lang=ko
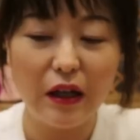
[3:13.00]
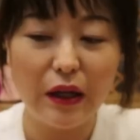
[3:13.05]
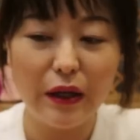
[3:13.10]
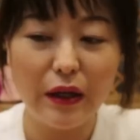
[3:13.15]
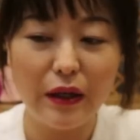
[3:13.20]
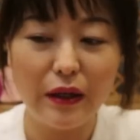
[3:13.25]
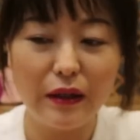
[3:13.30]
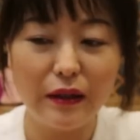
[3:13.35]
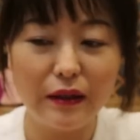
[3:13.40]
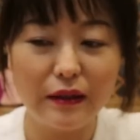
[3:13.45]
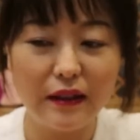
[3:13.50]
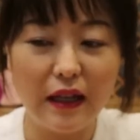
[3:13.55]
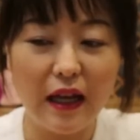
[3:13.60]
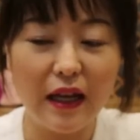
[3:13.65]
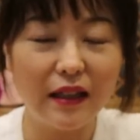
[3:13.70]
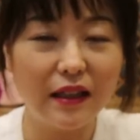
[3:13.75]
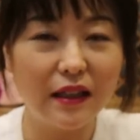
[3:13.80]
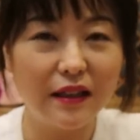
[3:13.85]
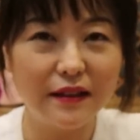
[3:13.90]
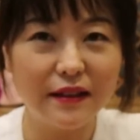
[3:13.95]
어,
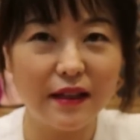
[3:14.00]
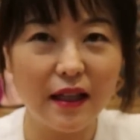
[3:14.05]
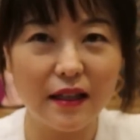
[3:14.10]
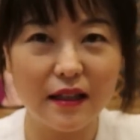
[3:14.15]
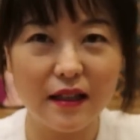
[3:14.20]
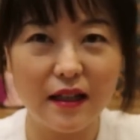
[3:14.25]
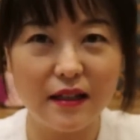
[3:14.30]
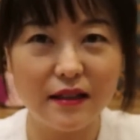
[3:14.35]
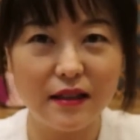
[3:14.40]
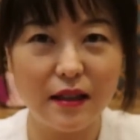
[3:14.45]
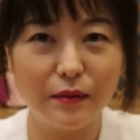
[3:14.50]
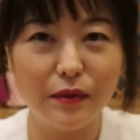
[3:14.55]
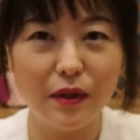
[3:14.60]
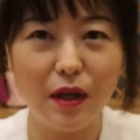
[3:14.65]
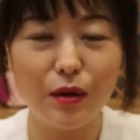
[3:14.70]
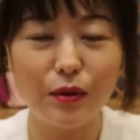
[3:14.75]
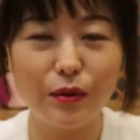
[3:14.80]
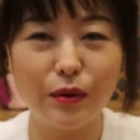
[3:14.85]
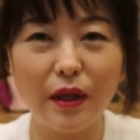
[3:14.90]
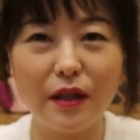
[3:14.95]
레인 인사이칼
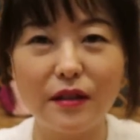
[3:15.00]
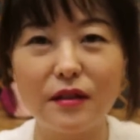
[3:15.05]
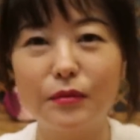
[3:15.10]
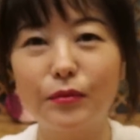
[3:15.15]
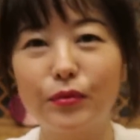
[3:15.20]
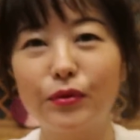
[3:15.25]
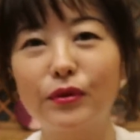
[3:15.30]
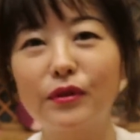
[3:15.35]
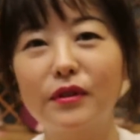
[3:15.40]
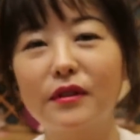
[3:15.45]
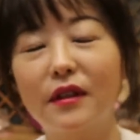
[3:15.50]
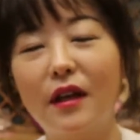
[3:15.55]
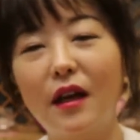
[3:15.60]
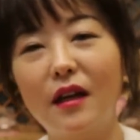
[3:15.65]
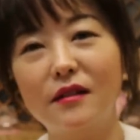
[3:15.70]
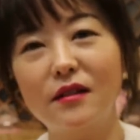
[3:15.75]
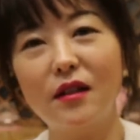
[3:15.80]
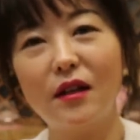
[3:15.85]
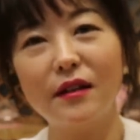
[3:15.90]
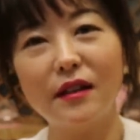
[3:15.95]
참여하고 계신
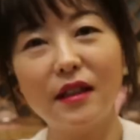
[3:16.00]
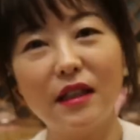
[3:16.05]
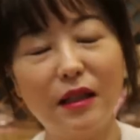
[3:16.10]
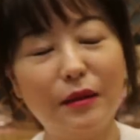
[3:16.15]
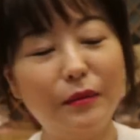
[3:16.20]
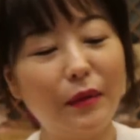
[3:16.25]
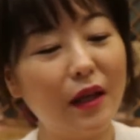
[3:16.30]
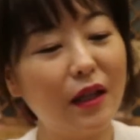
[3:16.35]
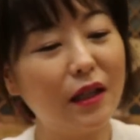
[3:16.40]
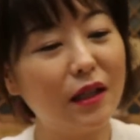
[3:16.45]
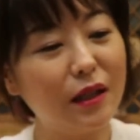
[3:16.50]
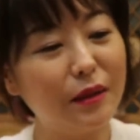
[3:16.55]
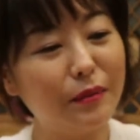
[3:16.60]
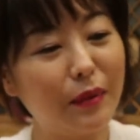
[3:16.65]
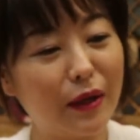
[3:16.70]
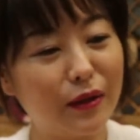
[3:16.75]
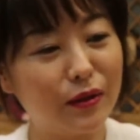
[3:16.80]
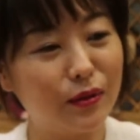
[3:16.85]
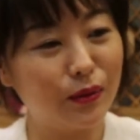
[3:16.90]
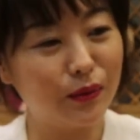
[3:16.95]
분들께 첫 이메일이
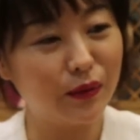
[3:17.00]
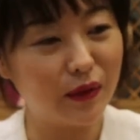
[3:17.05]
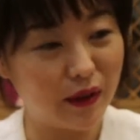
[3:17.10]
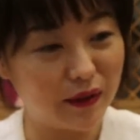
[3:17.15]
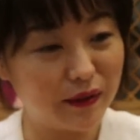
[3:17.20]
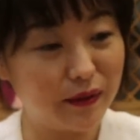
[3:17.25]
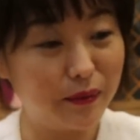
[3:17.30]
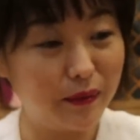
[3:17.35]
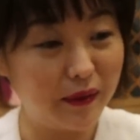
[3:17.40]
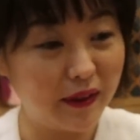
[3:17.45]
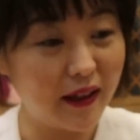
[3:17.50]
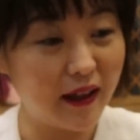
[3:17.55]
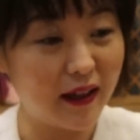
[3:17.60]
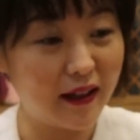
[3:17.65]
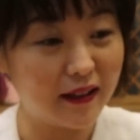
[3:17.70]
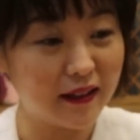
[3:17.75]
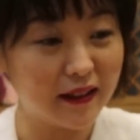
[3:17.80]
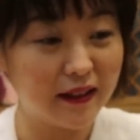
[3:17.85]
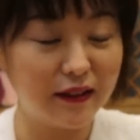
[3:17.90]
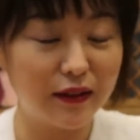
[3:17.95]

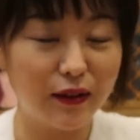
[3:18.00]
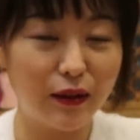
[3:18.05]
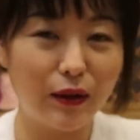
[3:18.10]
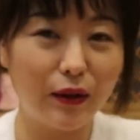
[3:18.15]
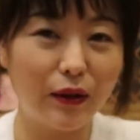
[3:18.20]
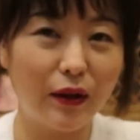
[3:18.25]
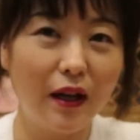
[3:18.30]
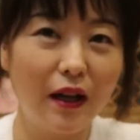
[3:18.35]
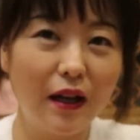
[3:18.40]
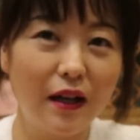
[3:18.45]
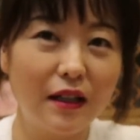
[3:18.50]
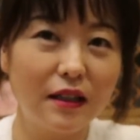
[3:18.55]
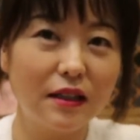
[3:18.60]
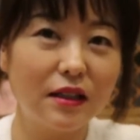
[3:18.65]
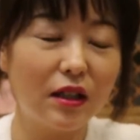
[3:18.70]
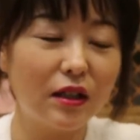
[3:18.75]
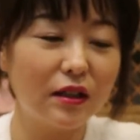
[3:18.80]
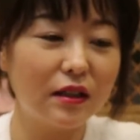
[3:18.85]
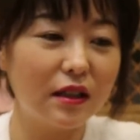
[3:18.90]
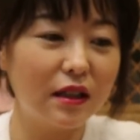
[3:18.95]
발송되었습니다. 그래서
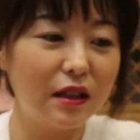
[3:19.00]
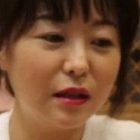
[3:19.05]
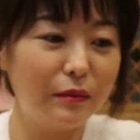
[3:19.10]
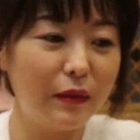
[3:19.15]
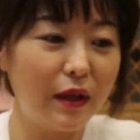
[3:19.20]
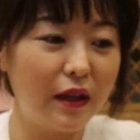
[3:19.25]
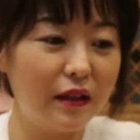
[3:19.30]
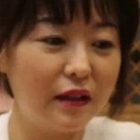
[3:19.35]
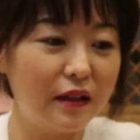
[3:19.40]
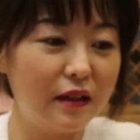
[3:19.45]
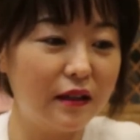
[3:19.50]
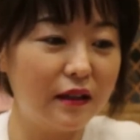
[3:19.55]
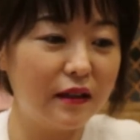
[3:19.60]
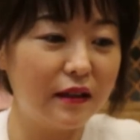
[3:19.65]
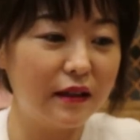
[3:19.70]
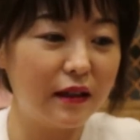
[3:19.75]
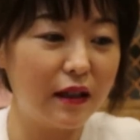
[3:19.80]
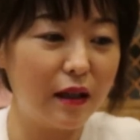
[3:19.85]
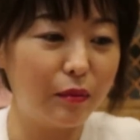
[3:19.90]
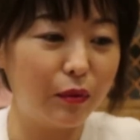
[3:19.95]
첫
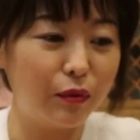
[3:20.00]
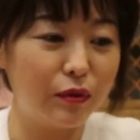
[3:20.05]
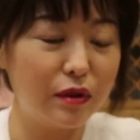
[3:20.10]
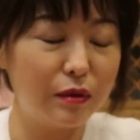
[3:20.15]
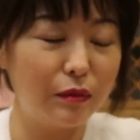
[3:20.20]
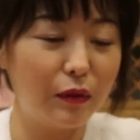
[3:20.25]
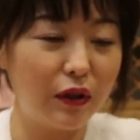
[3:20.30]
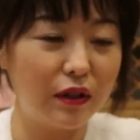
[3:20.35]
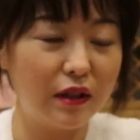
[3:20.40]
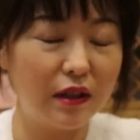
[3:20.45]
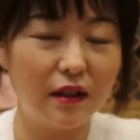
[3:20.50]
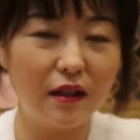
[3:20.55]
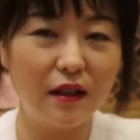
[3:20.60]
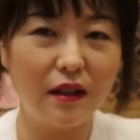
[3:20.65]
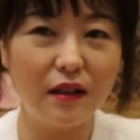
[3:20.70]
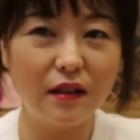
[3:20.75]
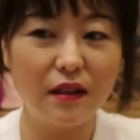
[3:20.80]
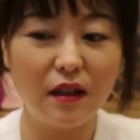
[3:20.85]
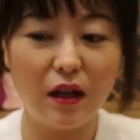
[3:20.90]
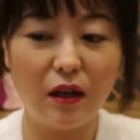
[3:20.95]
이메일에
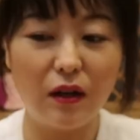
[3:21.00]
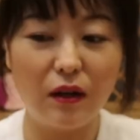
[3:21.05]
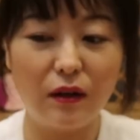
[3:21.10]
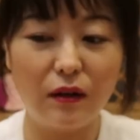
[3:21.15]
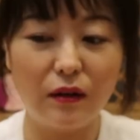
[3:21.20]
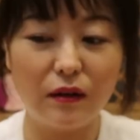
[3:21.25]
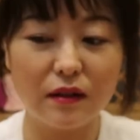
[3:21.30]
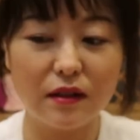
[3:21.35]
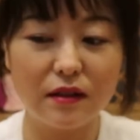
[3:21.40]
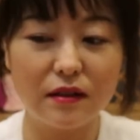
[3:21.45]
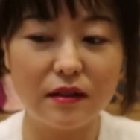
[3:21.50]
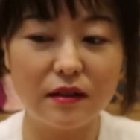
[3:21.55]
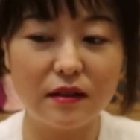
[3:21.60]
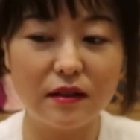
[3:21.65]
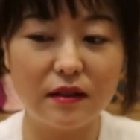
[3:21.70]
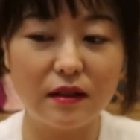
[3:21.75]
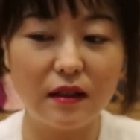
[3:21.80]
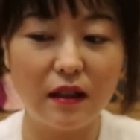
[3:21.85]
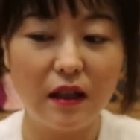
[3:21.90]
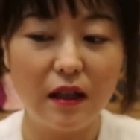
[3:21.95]
보시면은 어,
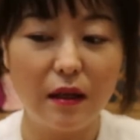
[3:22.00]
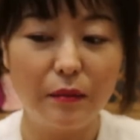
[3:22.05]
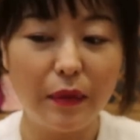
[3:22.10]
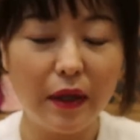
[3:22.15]
그